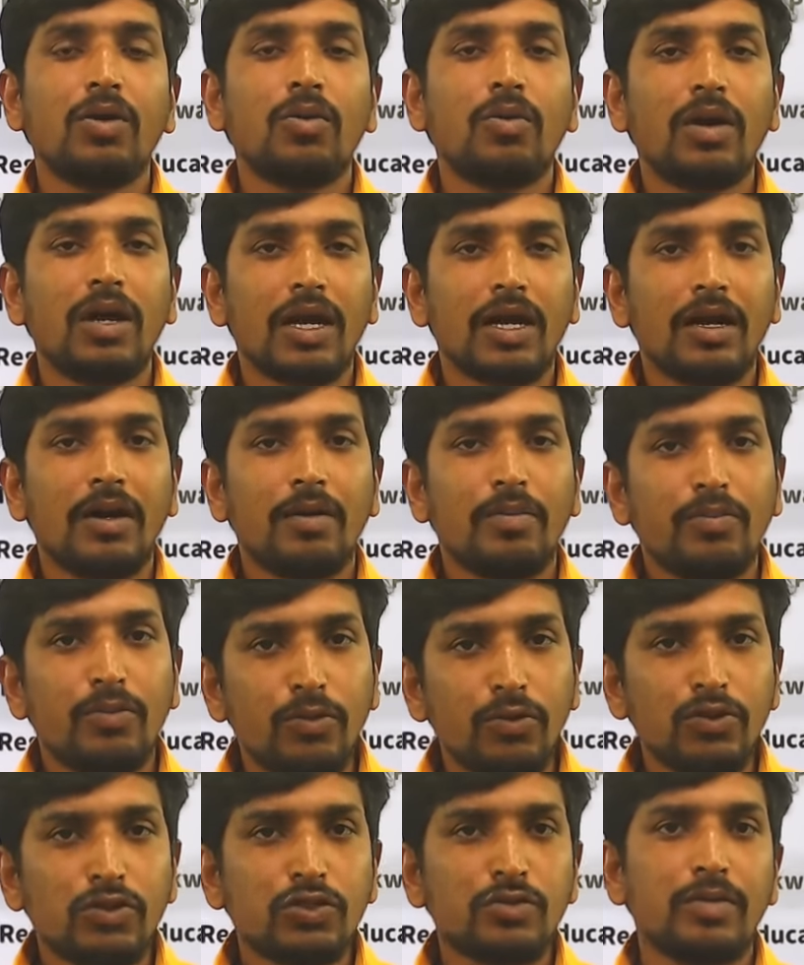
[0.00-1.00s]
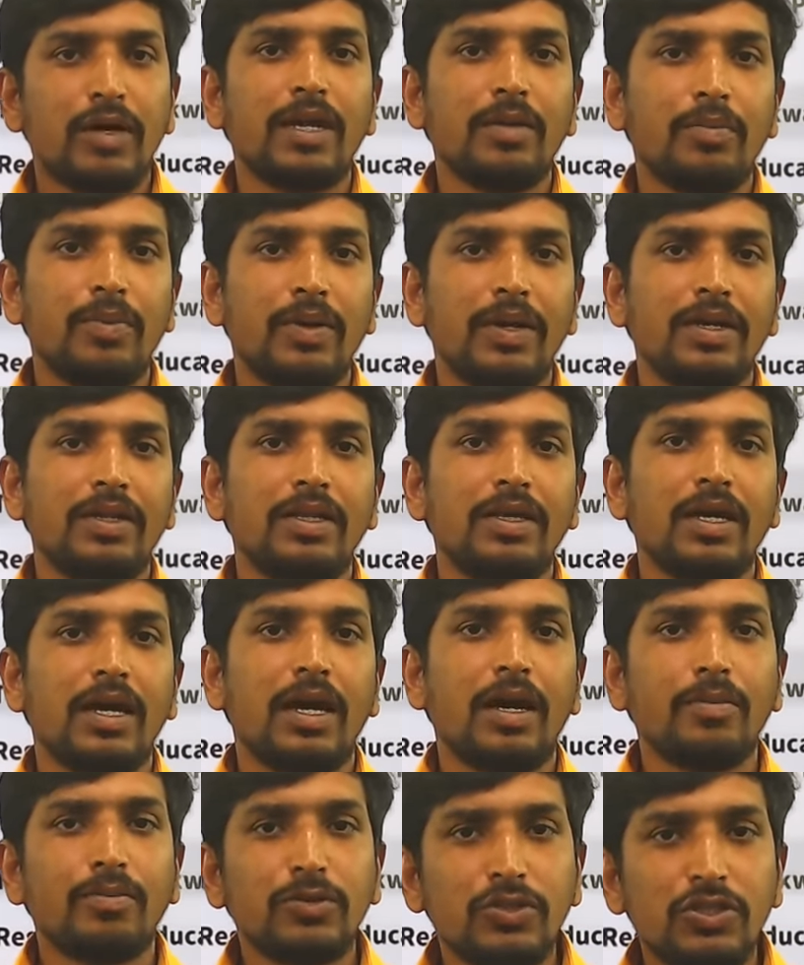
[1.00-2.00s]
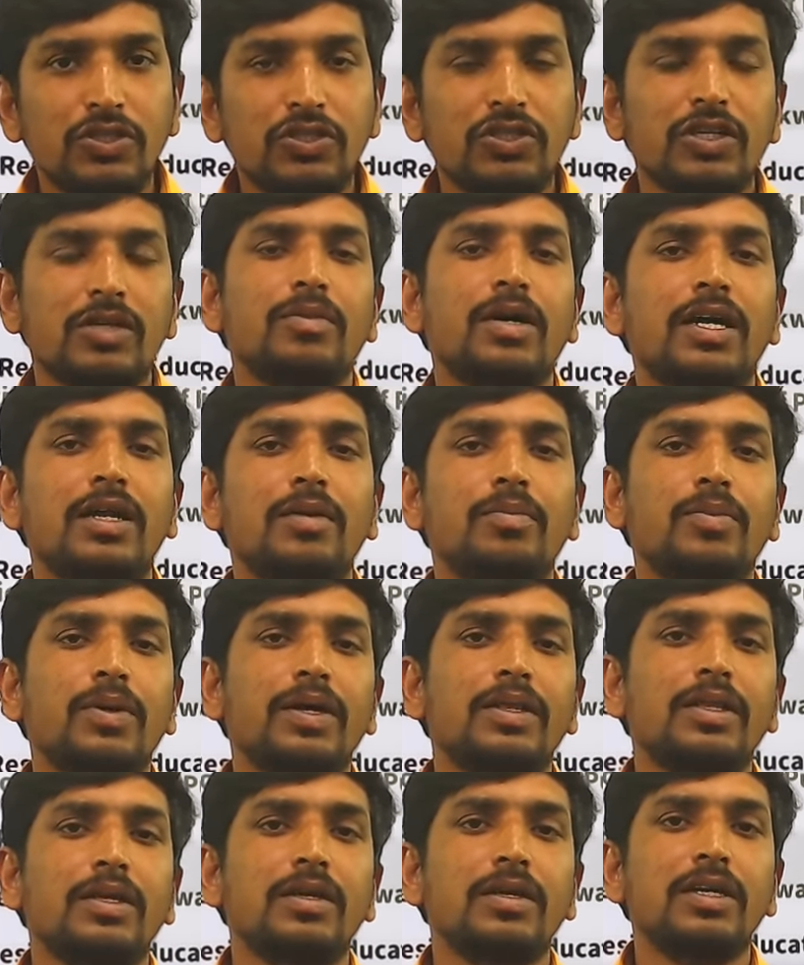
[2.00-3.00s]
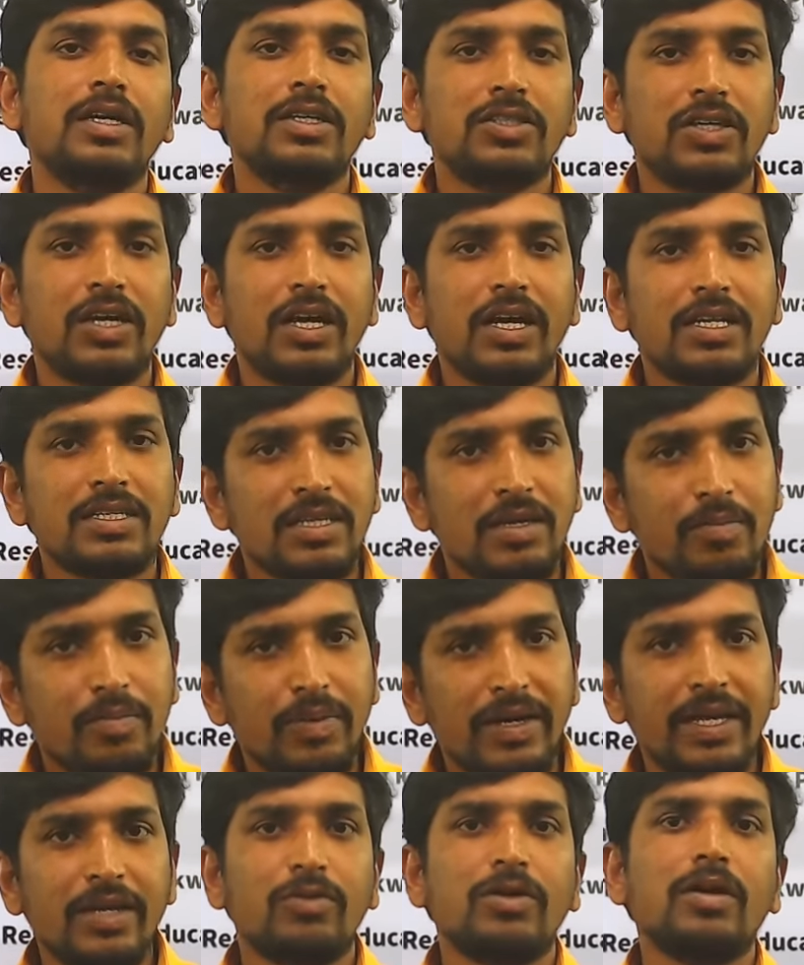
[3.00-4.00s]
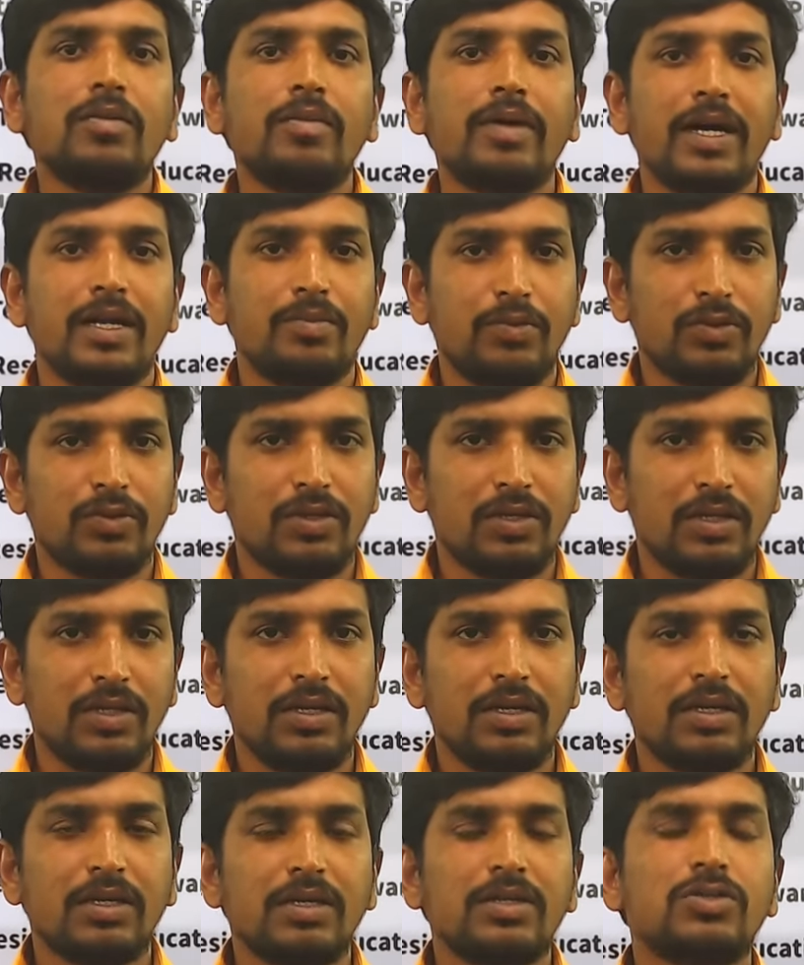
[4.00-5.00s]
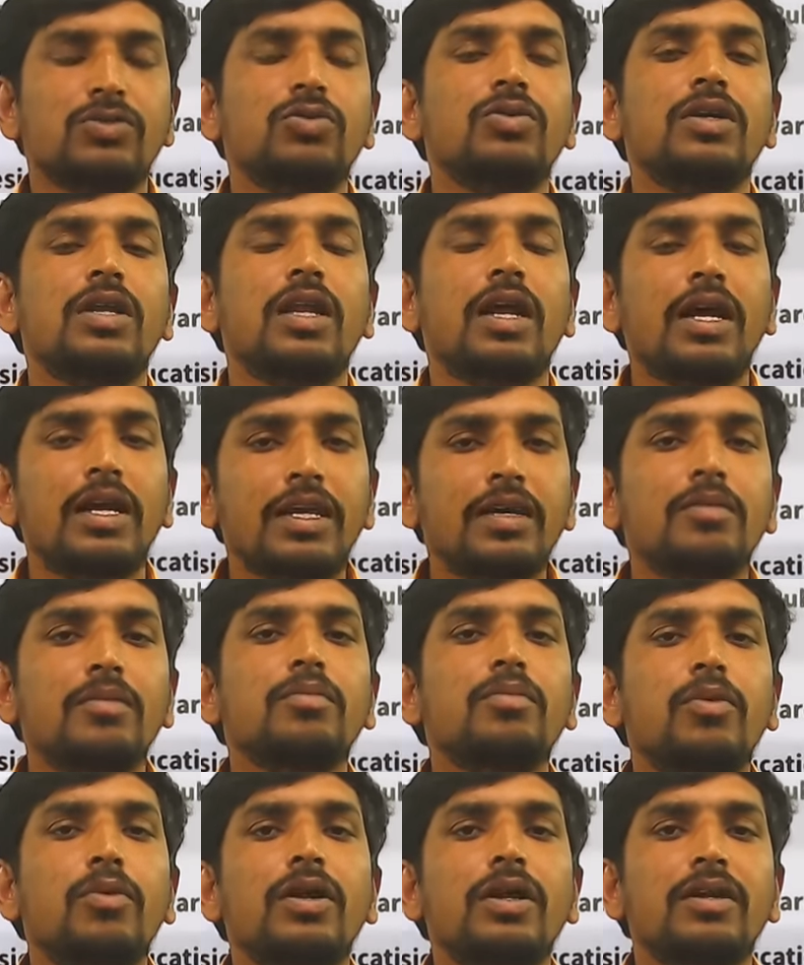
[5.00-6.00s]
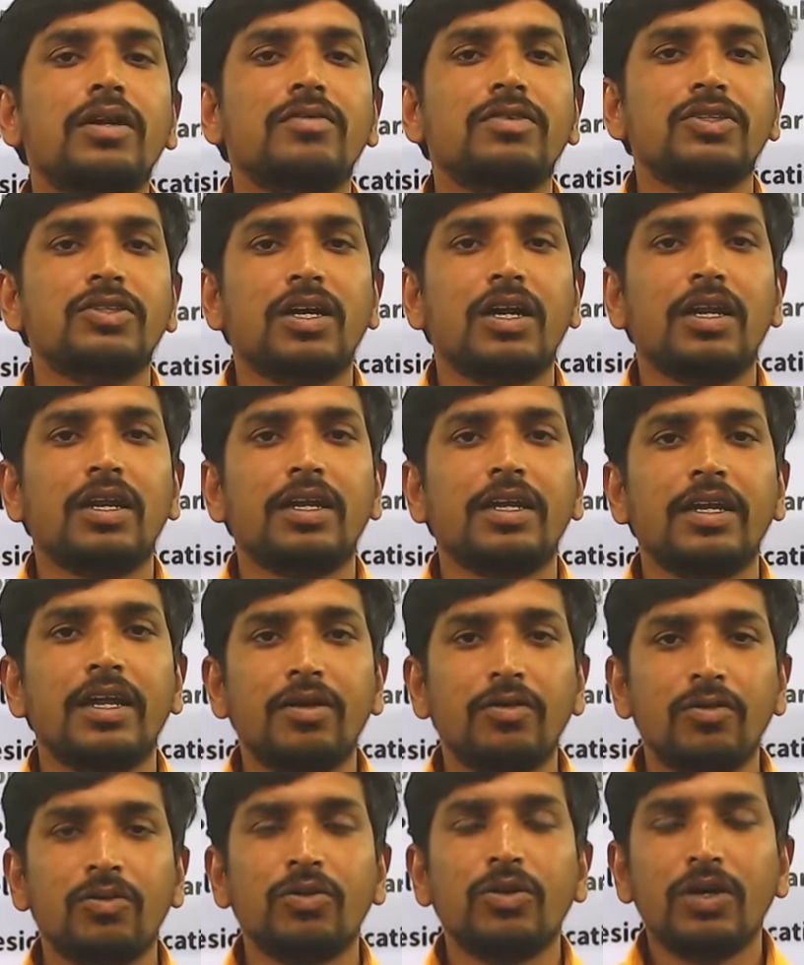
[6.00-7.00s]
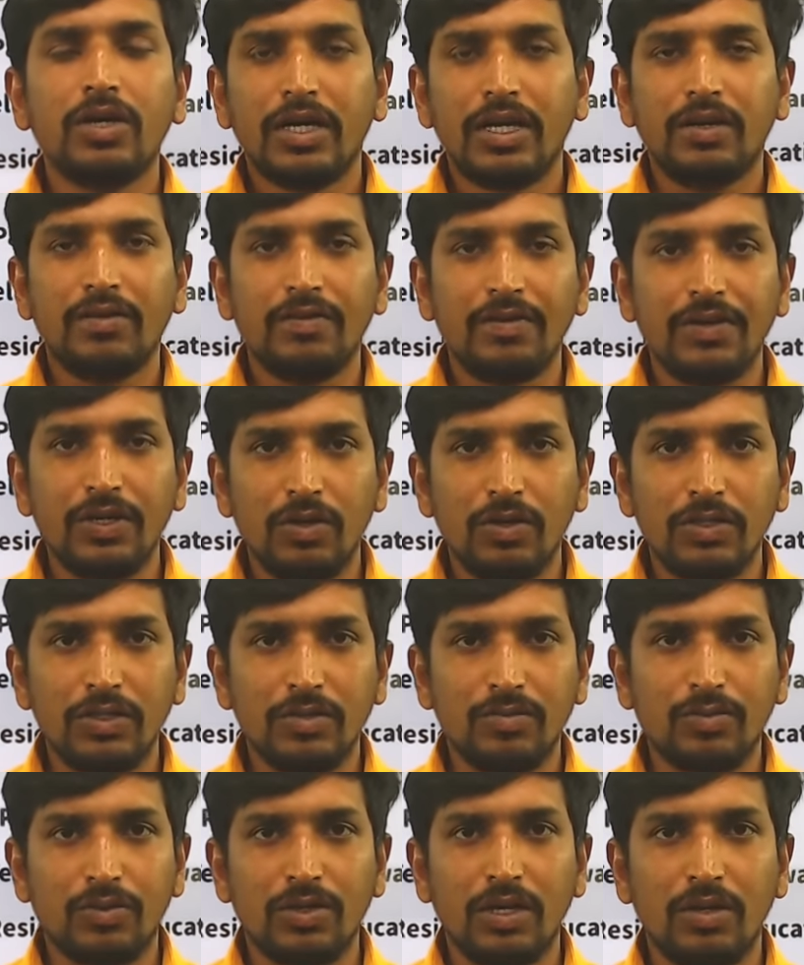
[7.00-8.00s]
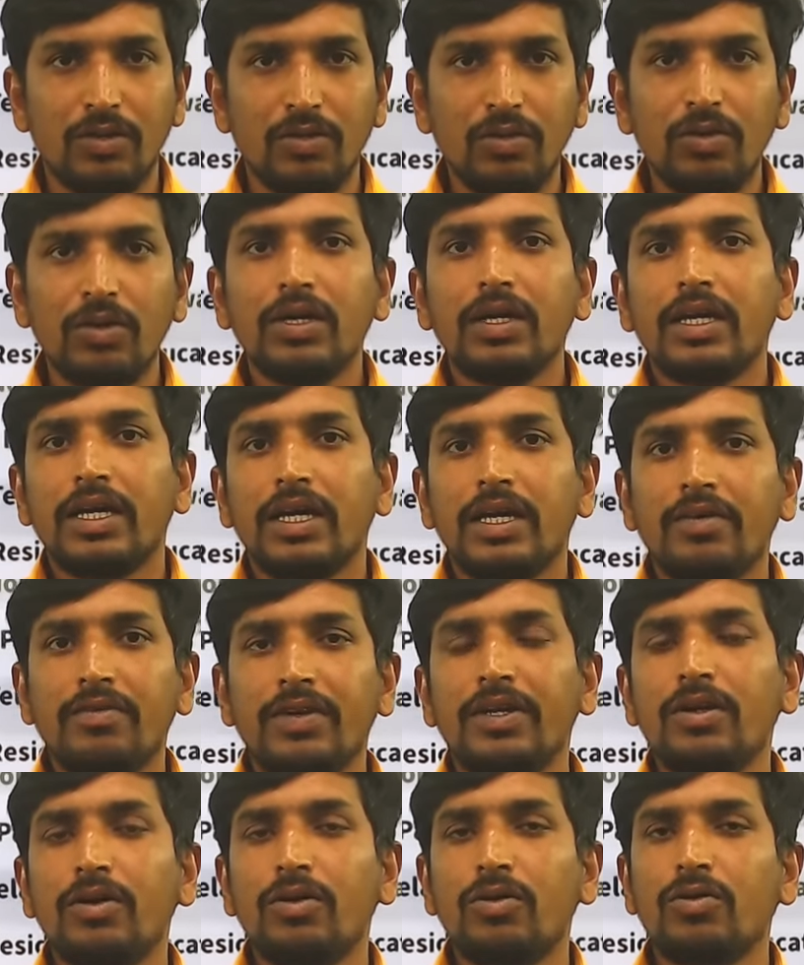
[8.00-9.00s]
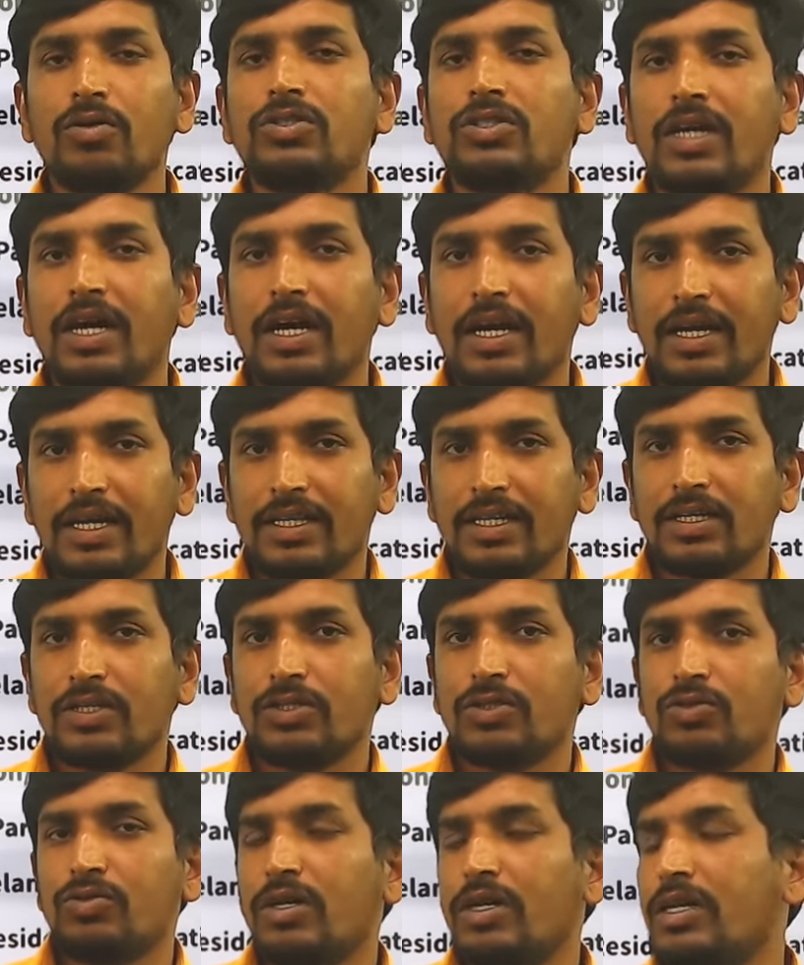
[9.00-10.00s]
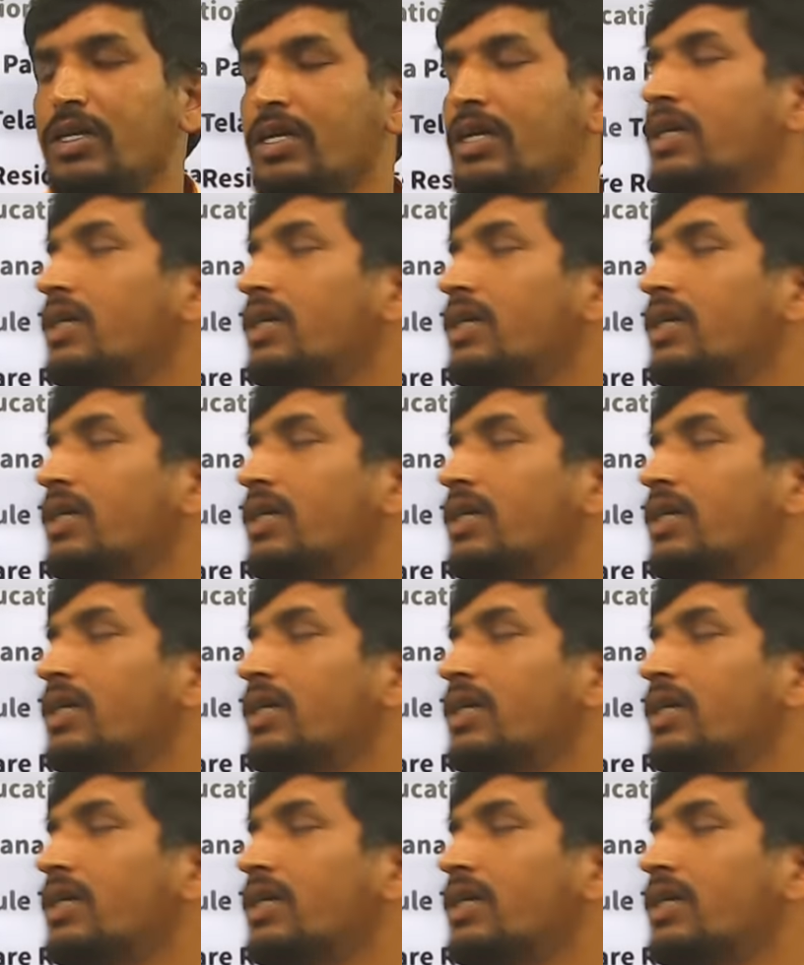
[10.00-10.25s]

వాళ్ళకు ఆ పోస్ట్ మారిపోయింది ఆ పొజిషన్ మారిపోయింది చేయాల్సిన పని కూడా మారిపోతుంది సో ఇలాంటి ఇంపార్టెంట్ విషయాలని నేను ఈ వీడియోలో చెప్తున్నాను ఈ వీడియోలో జాగ్రత్తగా చూడండి